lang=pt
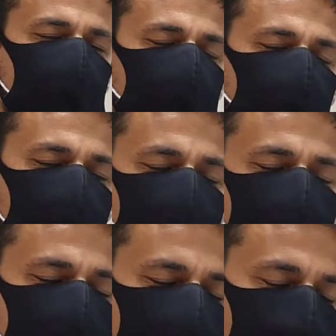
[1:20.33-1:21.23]
não
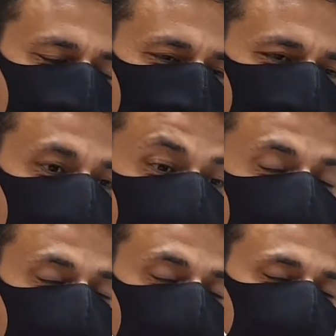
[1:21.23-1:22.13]
me não me
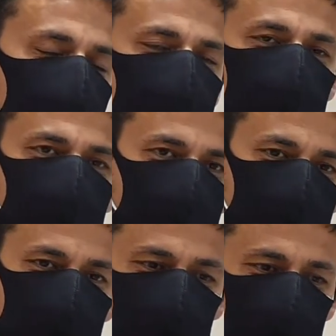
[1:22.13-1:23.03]
ambientei a
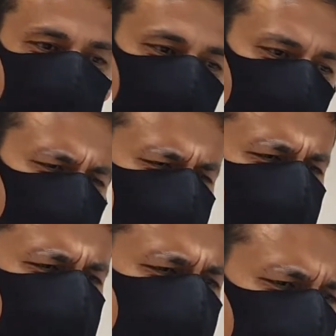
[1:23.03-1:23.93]
conhecer todas as
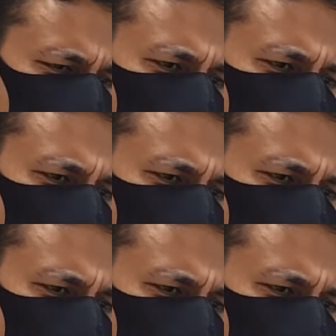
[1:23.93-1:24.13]
localidades, mas seria